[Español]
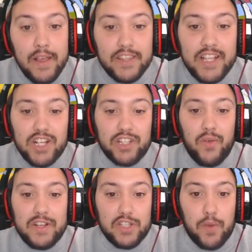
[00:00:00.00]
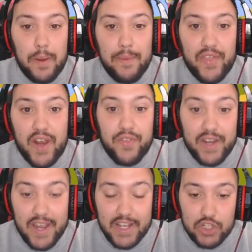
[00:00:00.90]
De hecho, todo esto, vamos a empezar a
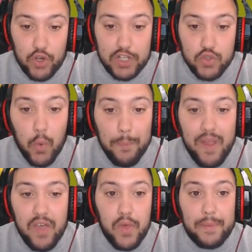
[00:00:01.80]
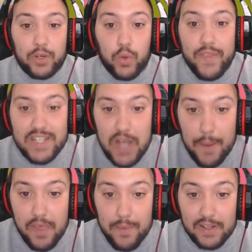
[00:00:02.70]
hacer esto que es un pedazo de parkour de
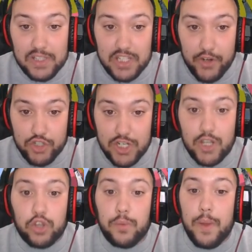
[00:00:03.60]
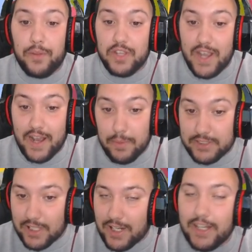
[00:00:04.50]
escapa de Valdis, que no sé hasta dónde voy a poder llegar, voy a
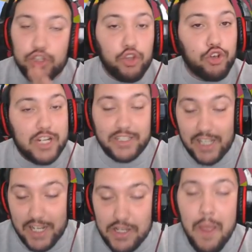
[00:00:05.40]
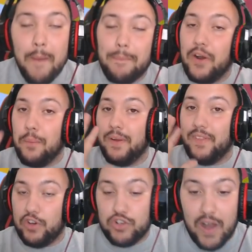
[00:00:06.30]
intentar leer todos los carteles para no
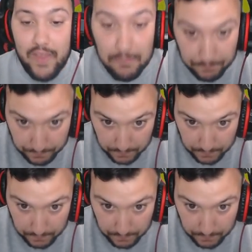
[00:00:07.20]
perdernos nada.